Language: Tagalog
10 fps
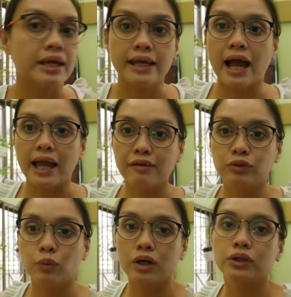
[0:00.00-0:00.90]
yeah, I have
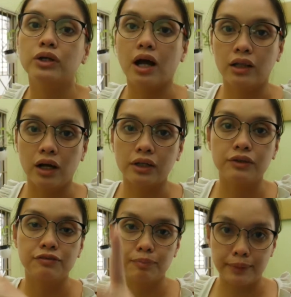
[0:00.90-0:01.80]
to water a lot
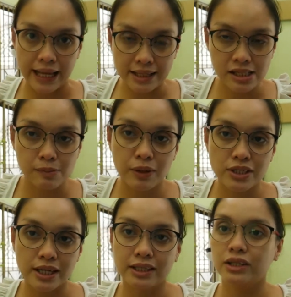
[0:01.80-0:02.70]
of plants
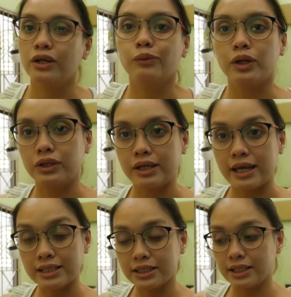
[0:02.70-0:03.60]
because I did not water
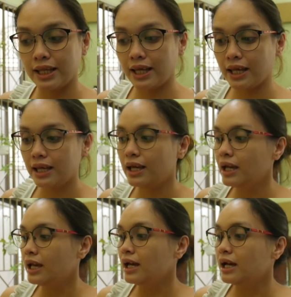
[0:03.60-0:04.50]
yesterday.
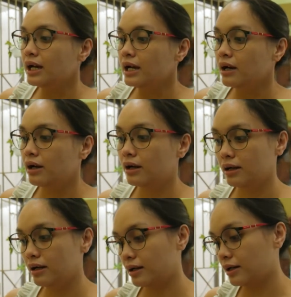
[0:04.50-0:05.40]

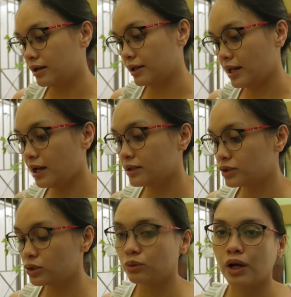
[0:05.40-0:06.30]
Uh, yeah,
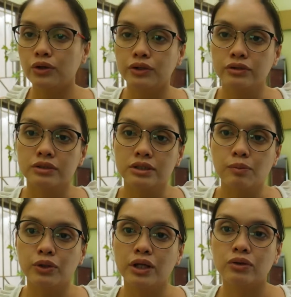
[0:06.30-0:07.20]
so ayun,
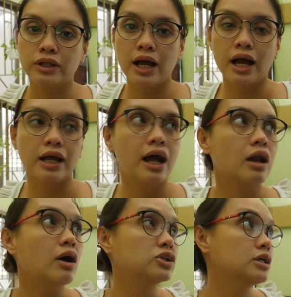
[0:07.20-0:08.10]
simulan ko ng aking
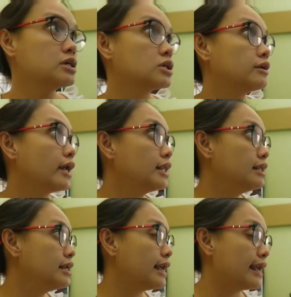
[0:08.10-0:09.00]
araw. Actually, it's
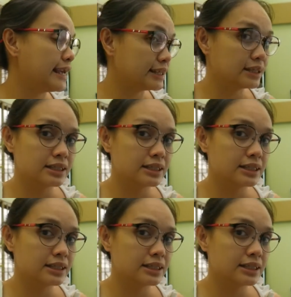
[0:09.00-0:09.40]
already 8,